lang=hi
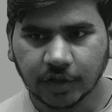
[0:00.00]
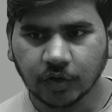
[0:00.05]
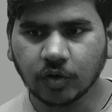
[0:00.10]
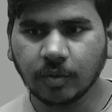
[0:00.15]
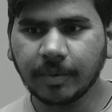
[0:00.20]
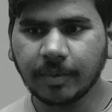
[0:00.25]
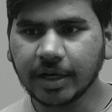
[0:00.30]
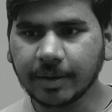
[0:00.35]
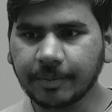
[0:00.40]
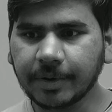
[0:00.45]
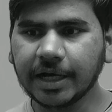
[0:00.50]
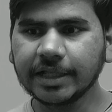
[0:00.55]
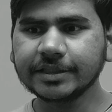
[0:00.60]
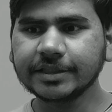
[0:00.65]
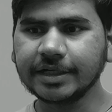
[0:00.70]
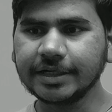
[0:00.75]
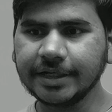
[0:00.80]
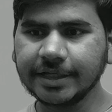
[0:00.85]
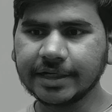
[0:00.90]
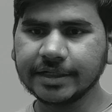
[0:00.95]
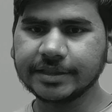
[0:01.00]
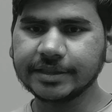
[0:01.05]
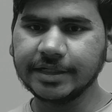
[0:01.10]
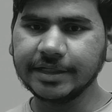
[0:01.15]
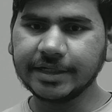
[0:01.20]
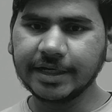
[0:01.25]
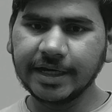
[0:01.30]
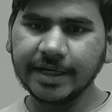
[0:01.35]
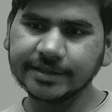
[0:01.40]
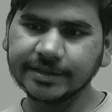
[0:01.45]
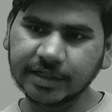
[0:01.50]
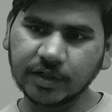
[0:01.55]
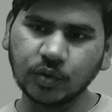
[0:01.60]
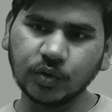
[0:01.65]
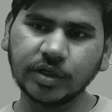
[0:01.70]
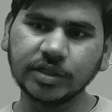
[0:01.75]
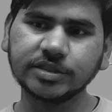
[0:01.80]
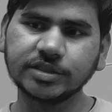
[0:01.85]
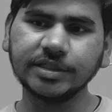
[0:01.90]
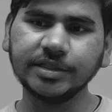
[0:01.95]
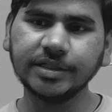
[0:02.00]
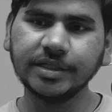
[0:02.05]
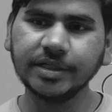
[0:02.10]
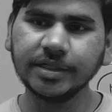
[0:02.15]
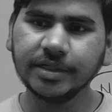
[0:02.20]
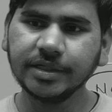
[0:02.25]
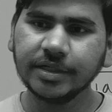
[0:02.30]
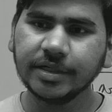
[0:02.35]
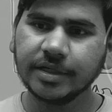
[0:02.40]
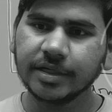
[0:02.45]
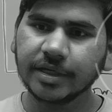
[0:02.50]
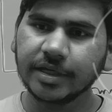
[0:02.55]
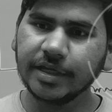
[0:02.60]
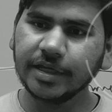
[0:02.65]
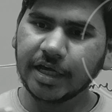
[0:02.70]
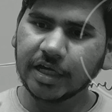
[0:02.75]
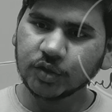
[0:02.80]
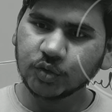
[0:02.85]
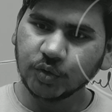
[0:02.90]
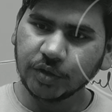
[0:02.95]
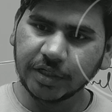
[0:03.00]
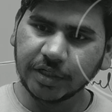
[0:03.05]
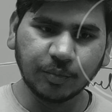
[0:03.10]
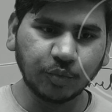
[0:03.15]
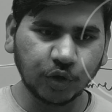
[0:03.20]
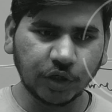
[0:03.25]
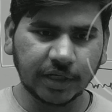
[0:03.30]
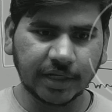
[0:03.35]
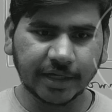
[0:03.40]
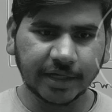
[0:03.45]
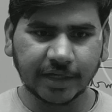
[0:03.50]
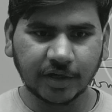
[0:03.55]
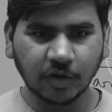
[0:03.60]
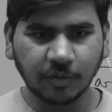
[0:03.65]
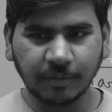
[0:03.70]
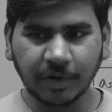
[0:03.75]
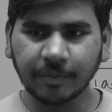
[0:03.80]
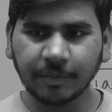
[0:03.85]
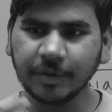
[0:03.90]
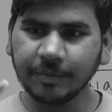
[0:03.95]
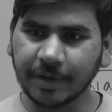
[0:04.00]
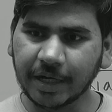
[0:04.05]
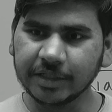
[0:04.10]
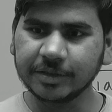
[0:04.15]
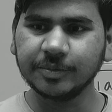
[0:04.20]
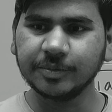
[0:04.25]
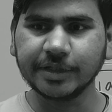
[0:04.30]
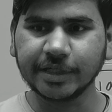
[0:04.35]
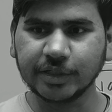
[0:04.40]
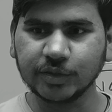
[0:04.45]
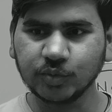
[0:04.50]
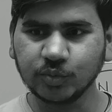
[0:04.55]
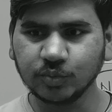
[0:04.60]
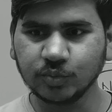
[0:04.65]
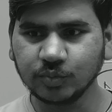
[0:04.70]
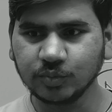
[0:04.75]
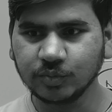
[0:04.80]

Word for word: क्योंकि हमारा बात करने का तरीका ऐसा होना चाहिए कि ना तो इन्हें बुरी लगे और मैं अपनी बात भी कह दूं